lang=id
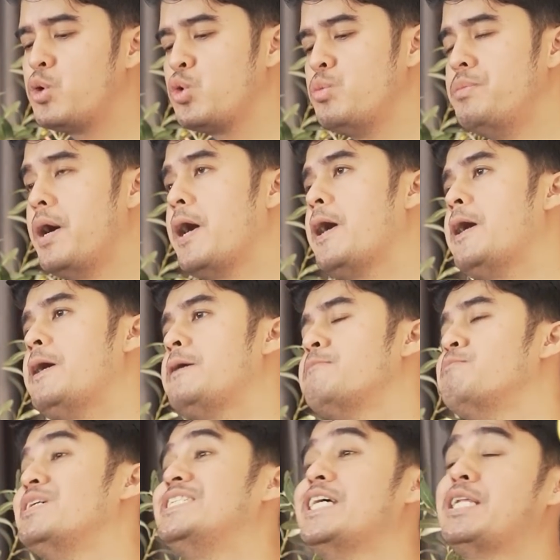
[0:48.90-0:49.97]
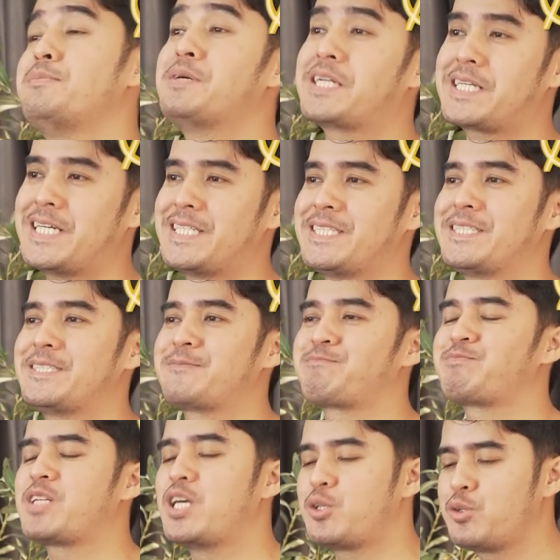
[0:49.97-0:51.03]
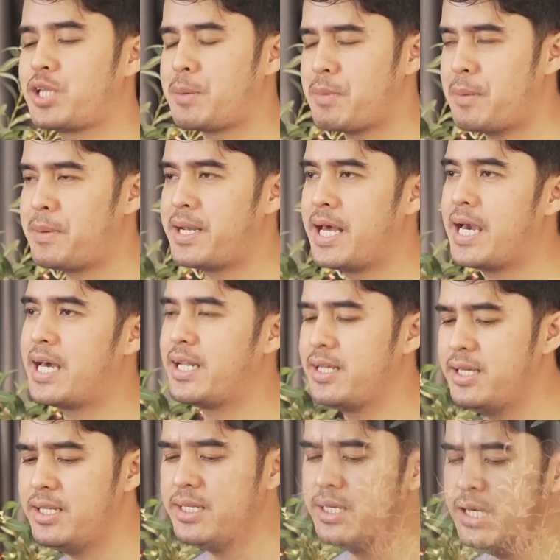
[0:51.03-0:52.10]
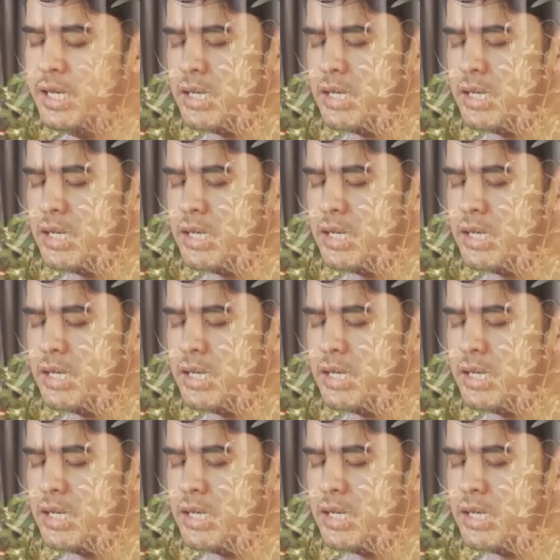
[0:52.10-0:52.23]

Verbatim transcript: berubah menjadi berkat. Itu tema pada hari ini.